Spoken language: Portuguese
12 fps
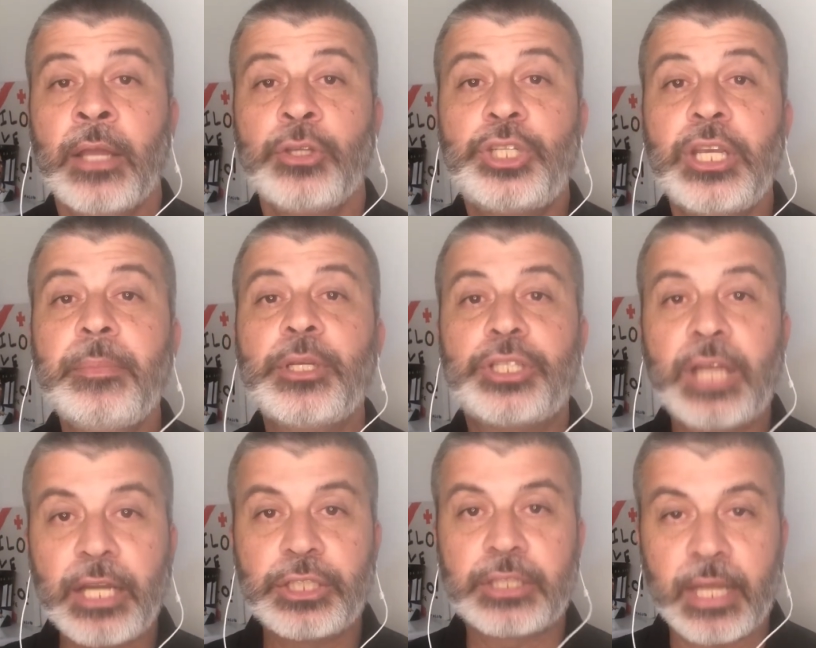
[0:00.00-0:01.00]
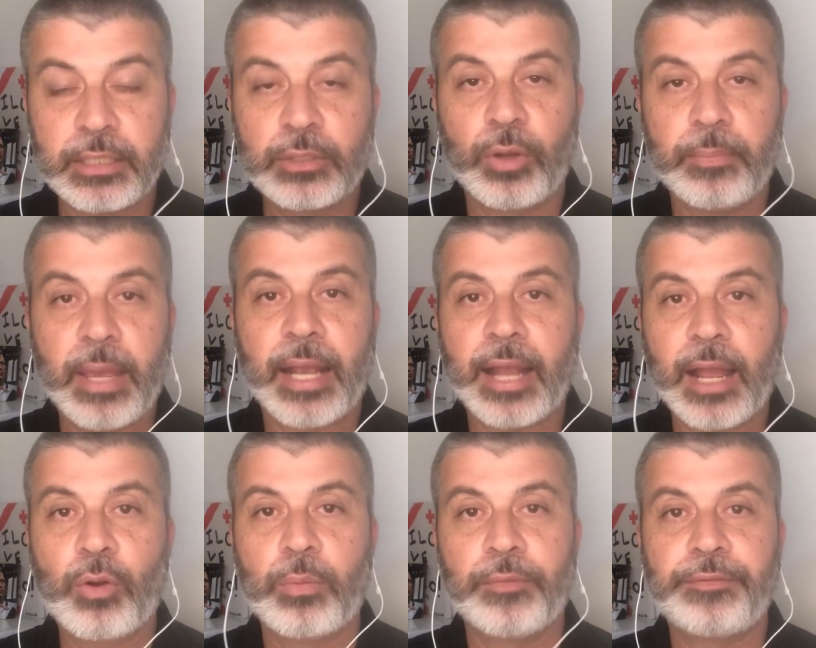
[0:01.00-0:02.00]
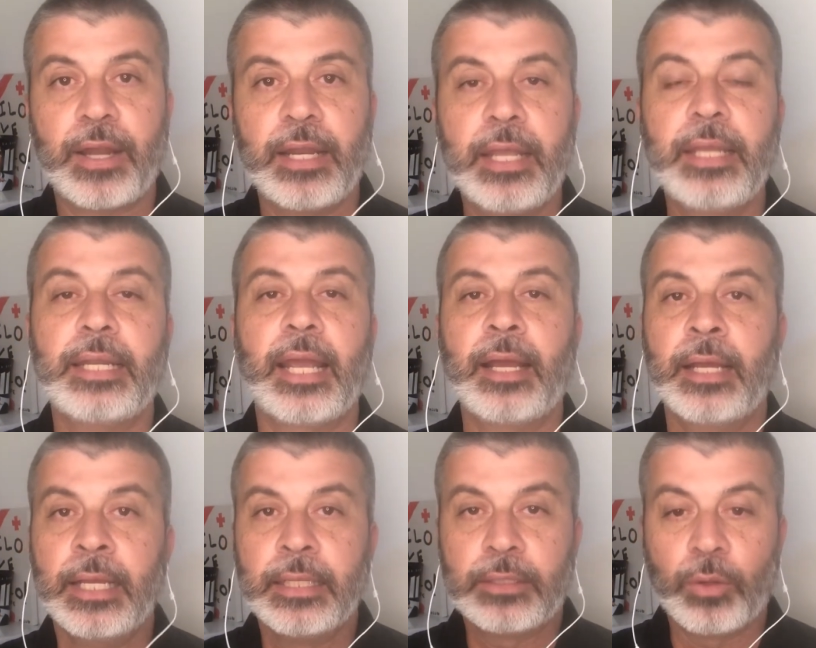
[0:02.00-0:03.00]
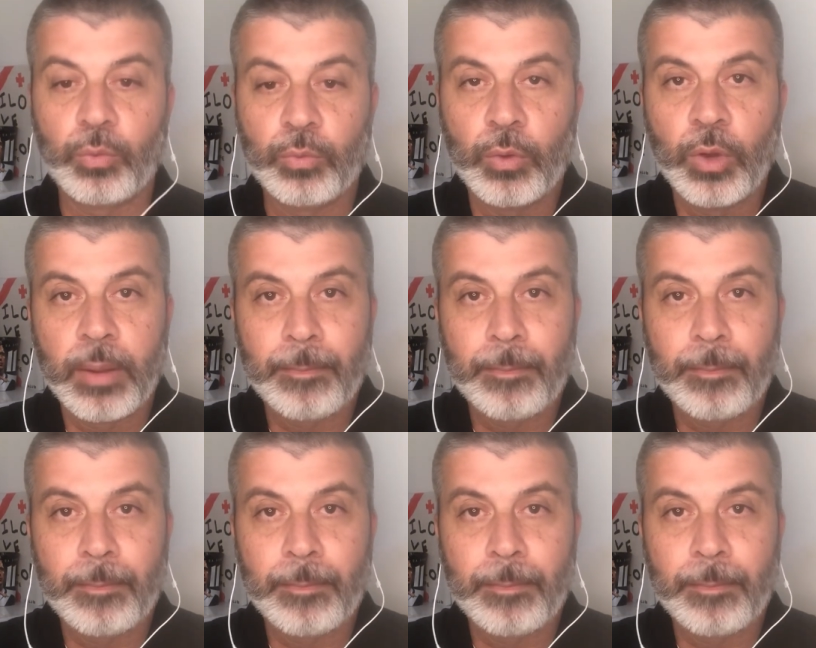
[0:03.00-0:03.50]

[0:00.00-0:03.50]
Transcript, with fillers: time já está então em BH, como eu falei, né? Então.